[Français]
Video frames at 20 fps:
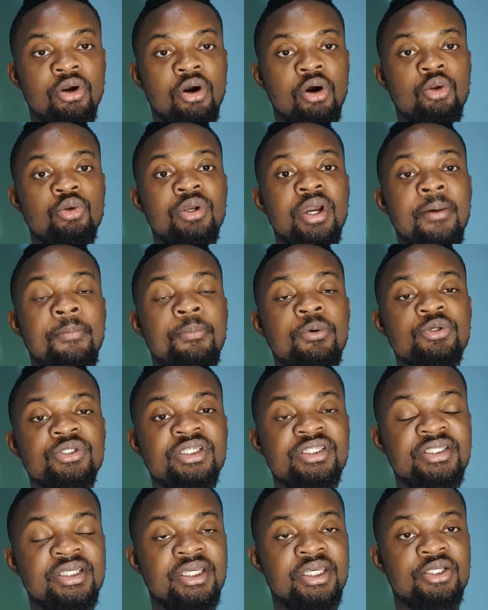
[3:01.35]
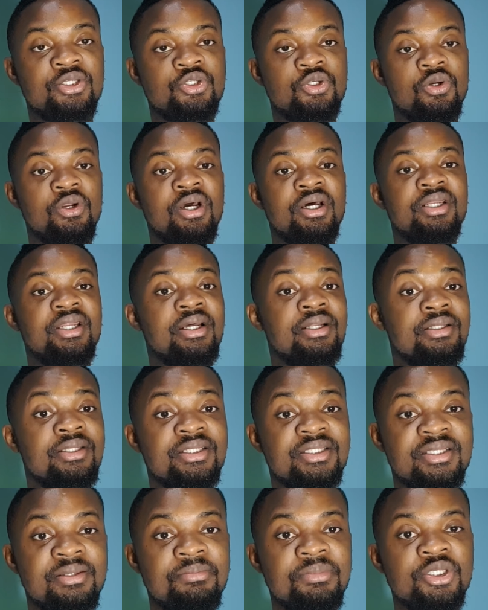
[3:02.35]
On lui a posé ces questions-là dans
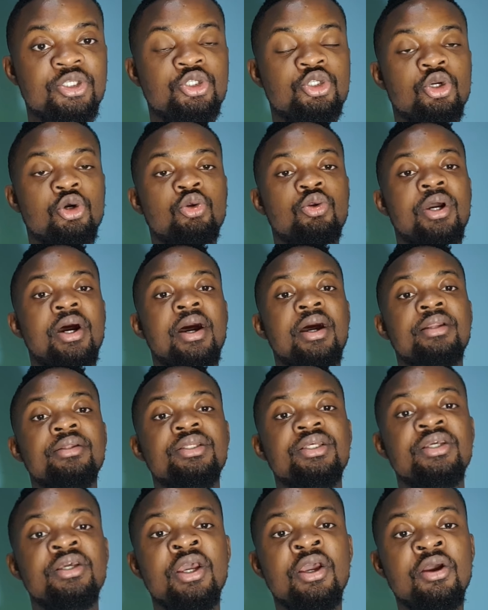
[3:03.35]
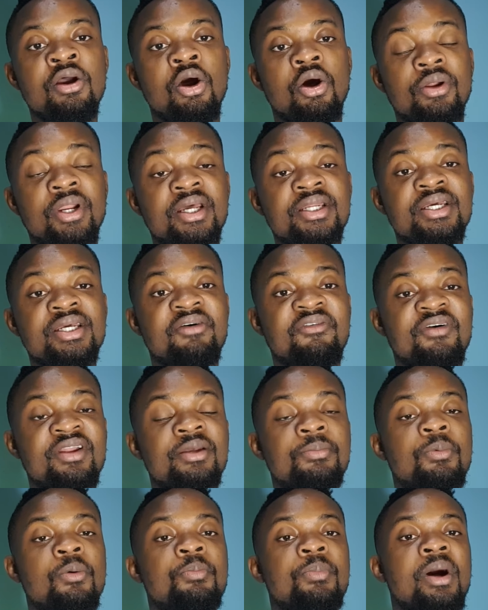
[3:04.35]
des émissions. On lui a dit, on a dit à Fali
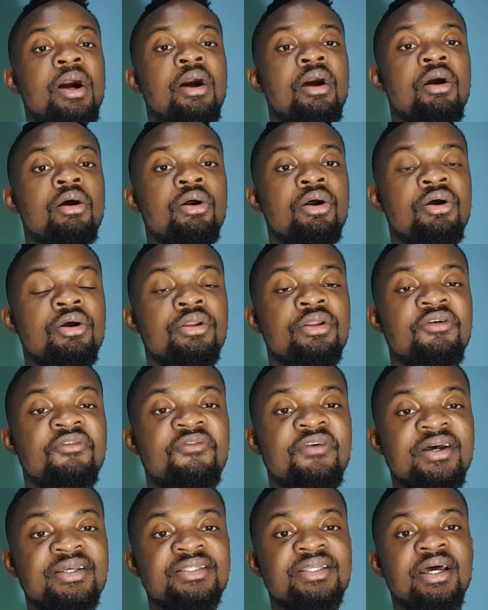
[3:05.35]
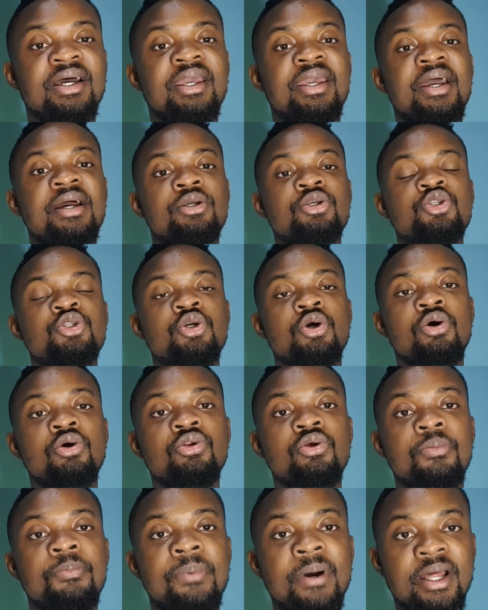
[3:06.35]
Poupa euh, de faire sa réaction,
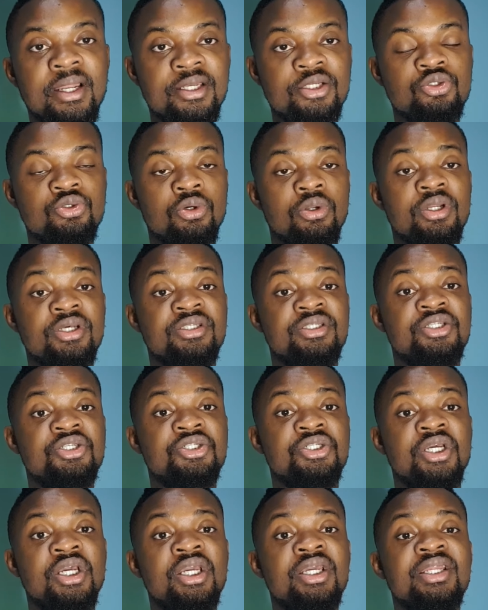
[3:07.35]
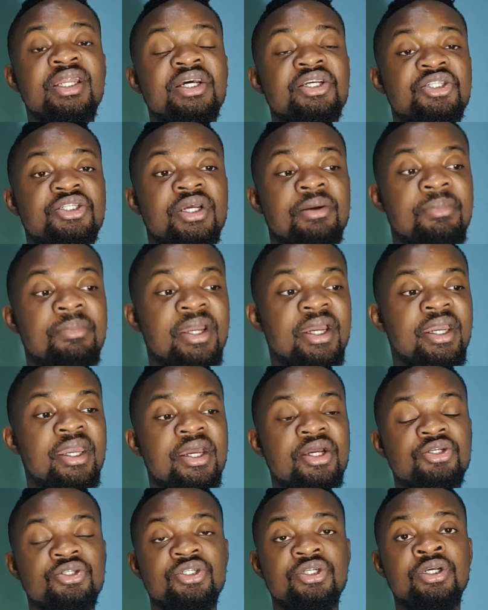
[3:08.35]
de parler sur le sujet. Il n'a jamais
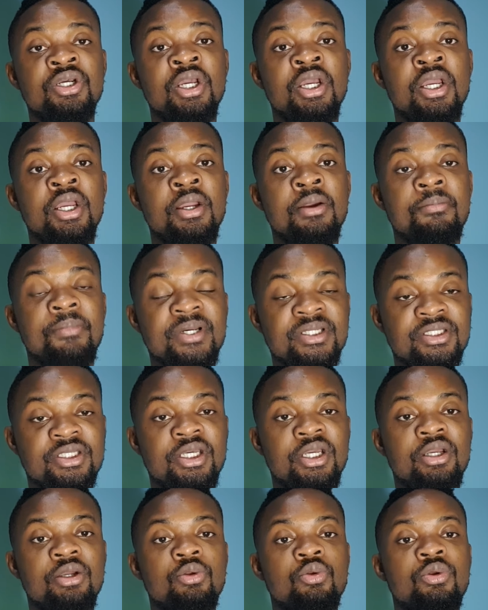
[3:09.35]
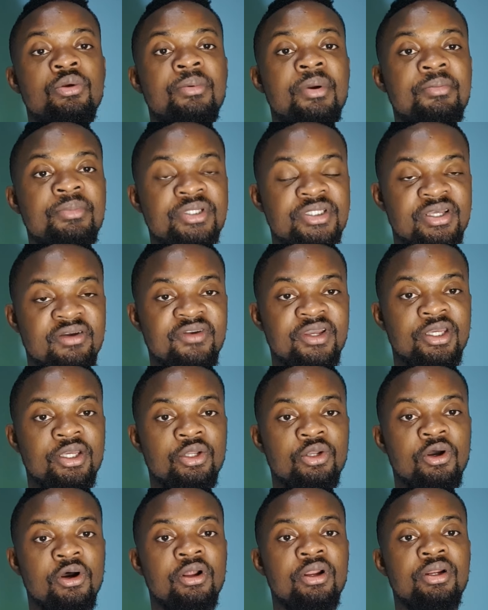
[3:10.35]
réagi parce que lui-même, il savait que
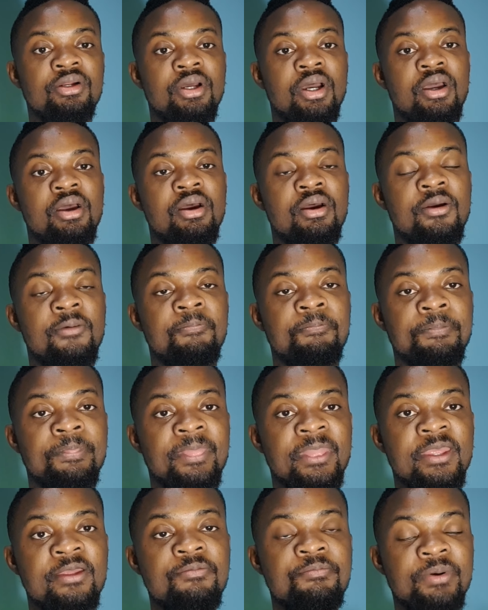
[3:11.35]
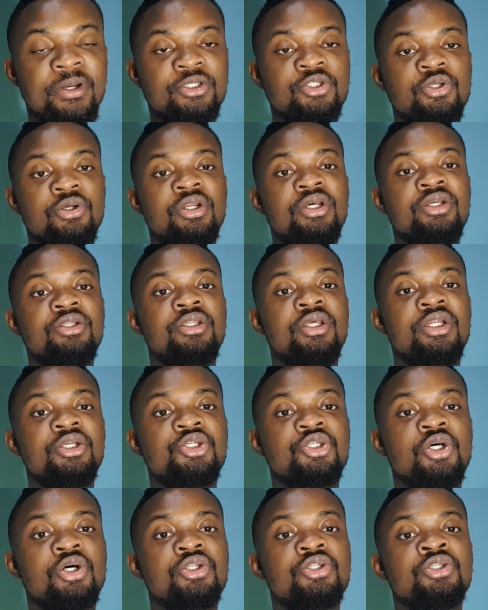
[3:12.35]
non, euh, une personne
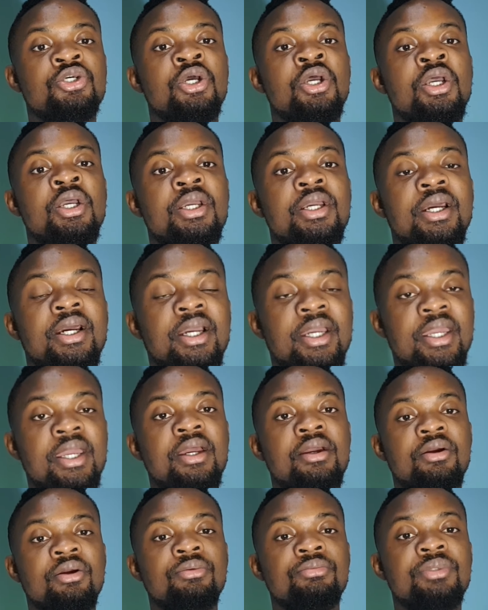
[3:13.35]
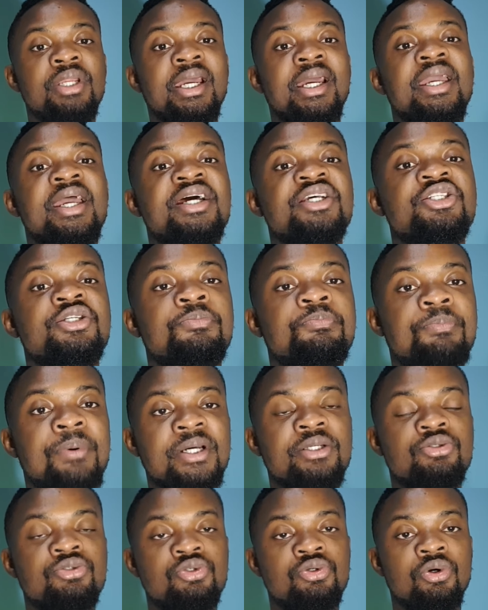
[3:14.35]
intelligente euh, ne réagit
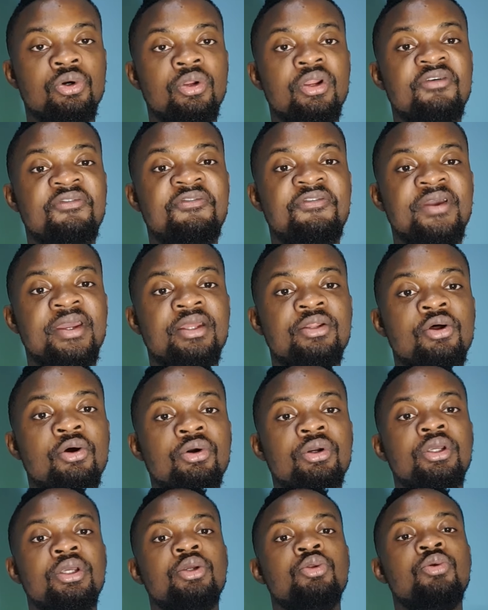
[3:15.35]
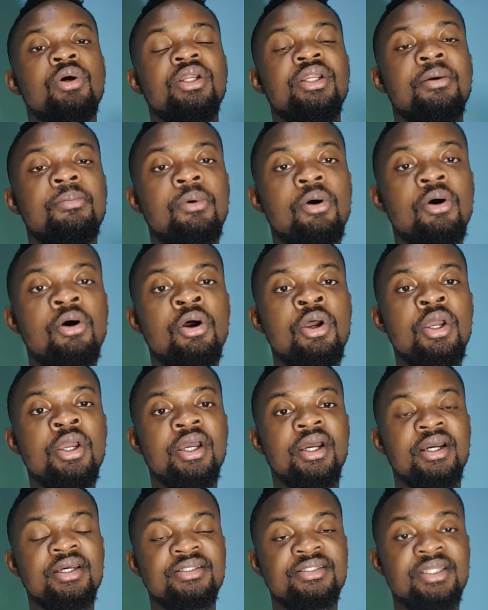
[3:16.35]
pas sur les faits. Donc, il doit d'abord
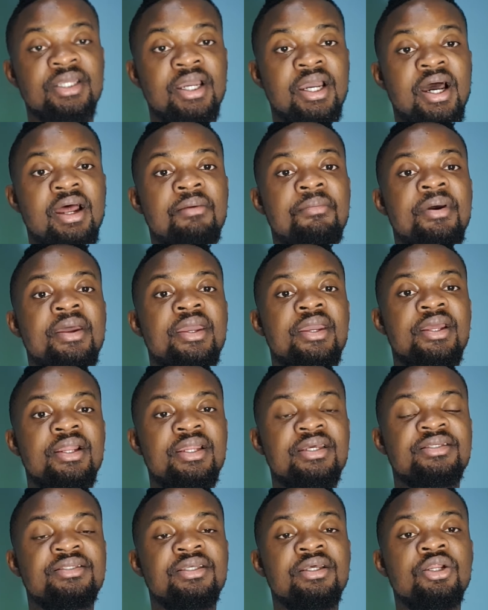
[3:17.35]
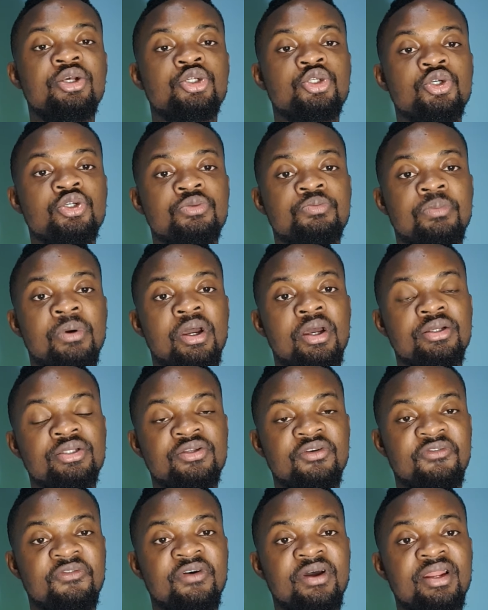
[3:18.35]
rester calme et laisser les choses euh,
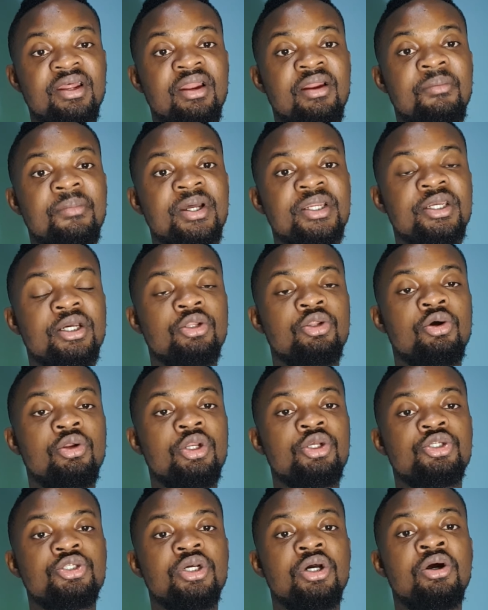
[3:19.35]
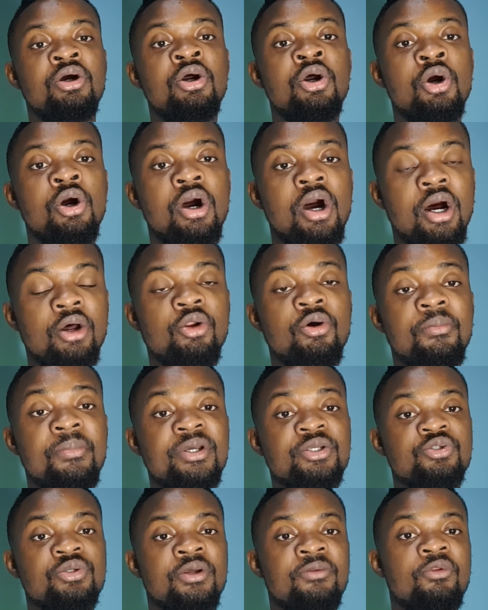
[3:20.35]
se faire dans la manière dont les gens en ont besoin.